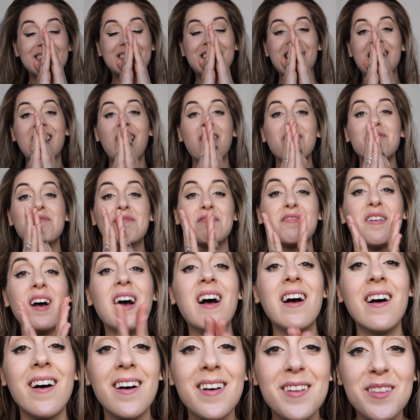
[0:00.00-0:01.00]
C'est la
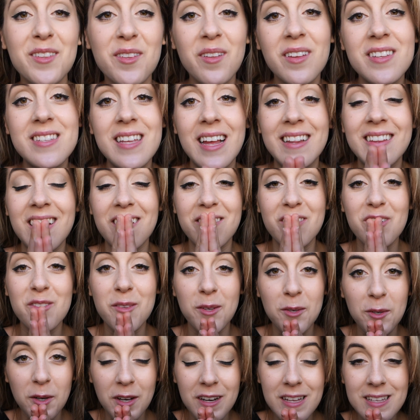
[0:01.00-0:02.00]
fin de cette
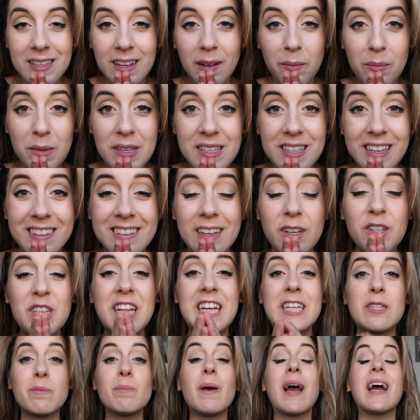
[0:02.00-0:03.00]
aventure, les amis. C'était une
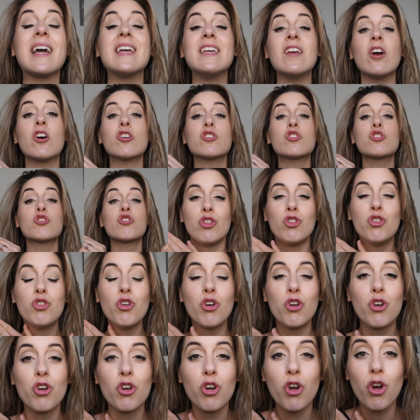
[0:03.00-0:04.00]
expérience
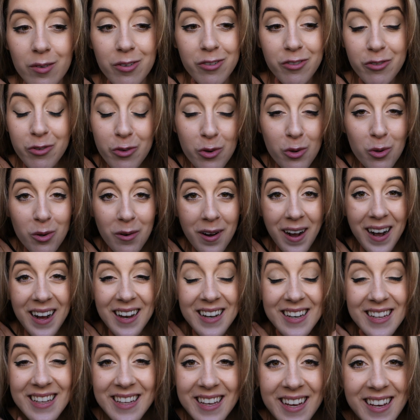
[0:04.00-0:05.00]
de à
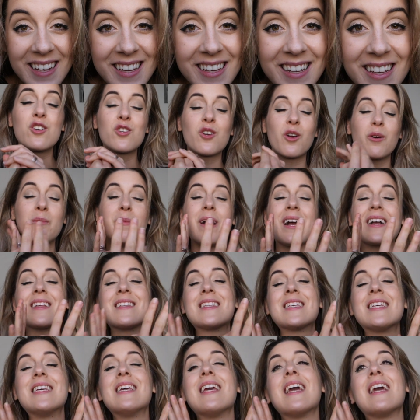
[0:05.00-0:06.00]
lier Je
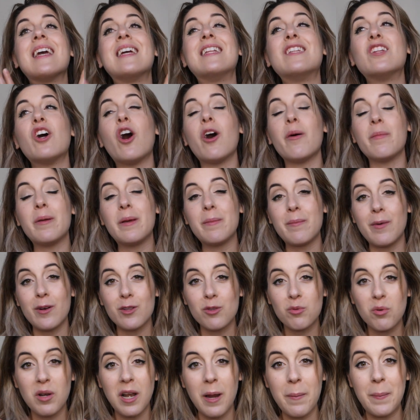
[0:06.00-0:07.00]
remercie
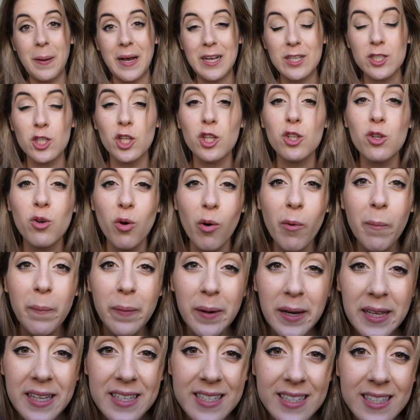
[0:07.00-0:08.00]
énormément toutes les personnes
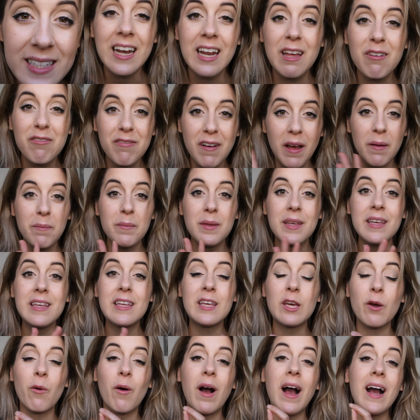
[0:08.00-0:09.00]
complices, les familles
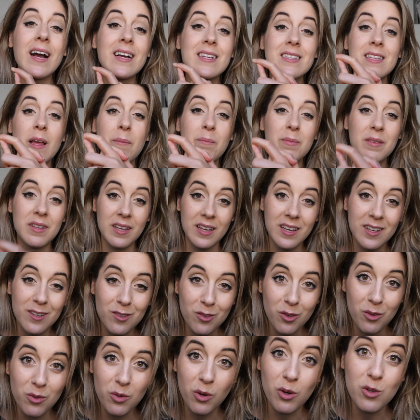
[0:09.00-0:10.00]
qui ont accepté
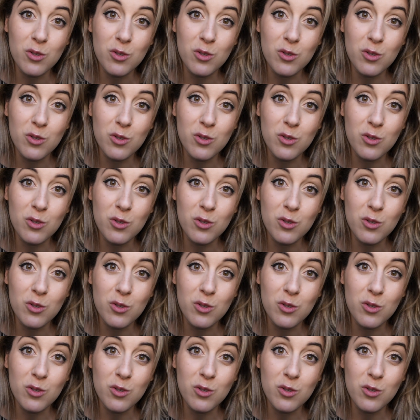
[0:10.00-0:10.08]
de nous